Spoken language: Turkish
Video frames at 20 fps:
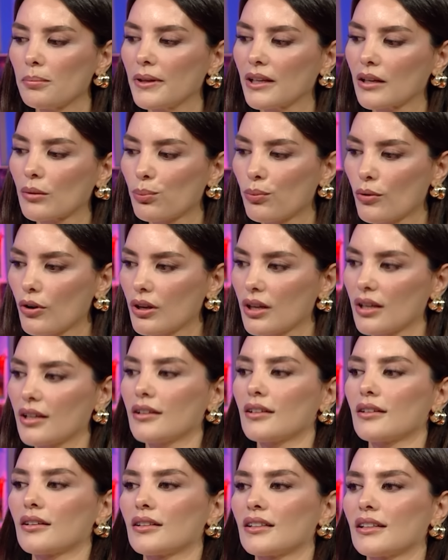beni
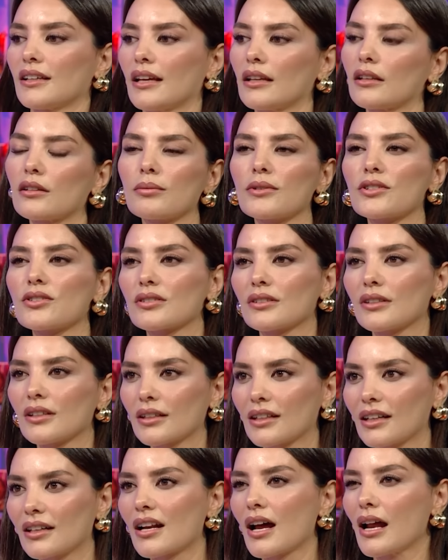böyle kendi başına
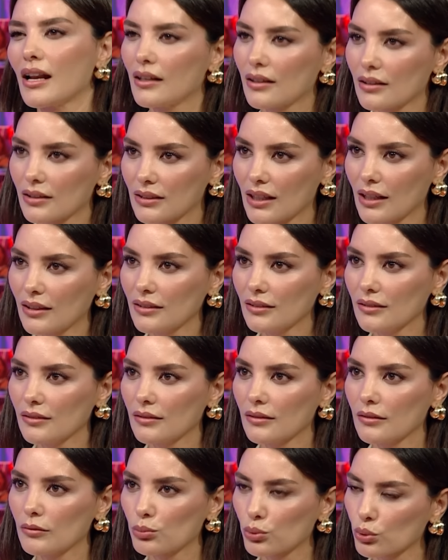kararlar alan
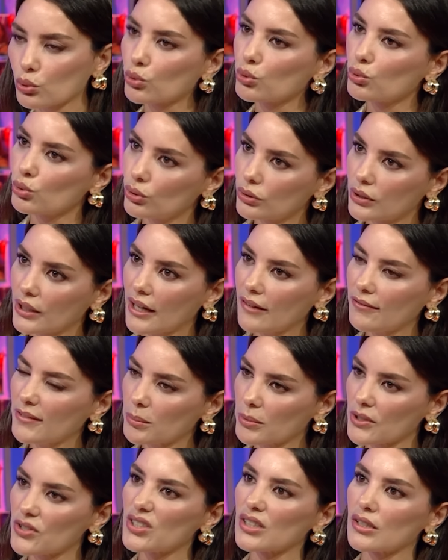bunu uygulayan
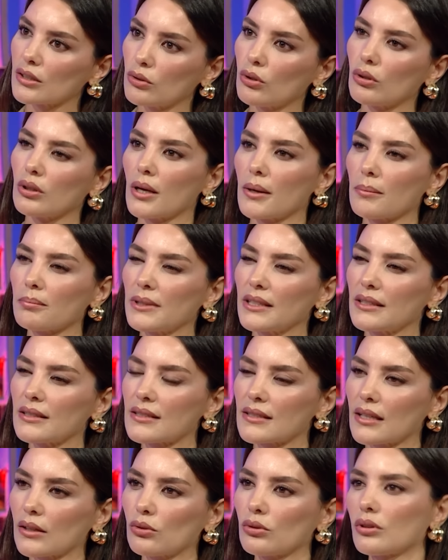ve başarılı olan bir
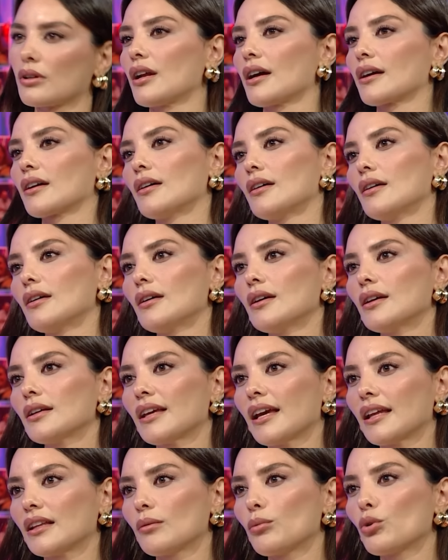insan olarak
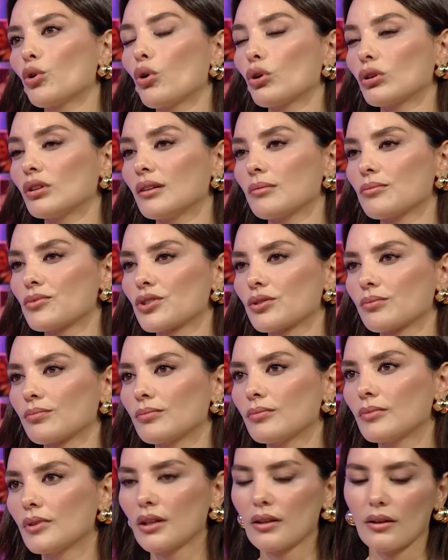kendimi kodlamışım.
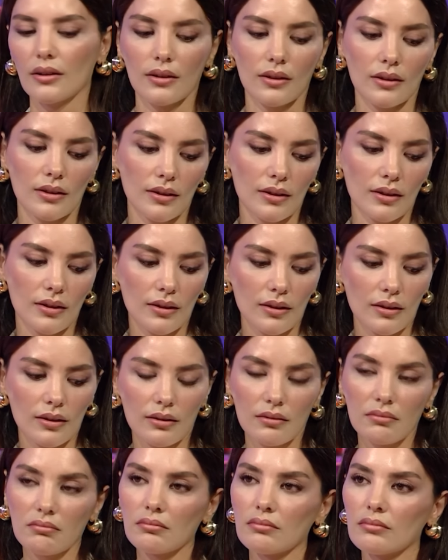Ne, ne olur
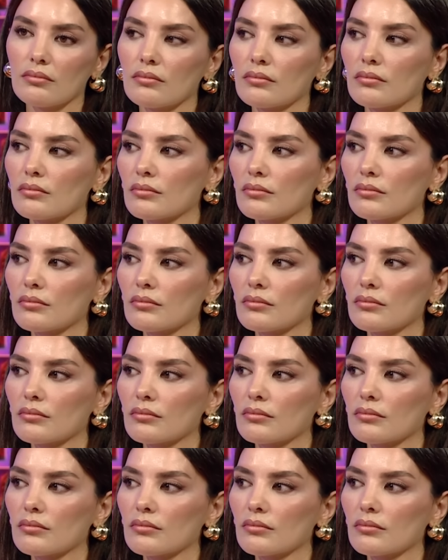uygulamazsın?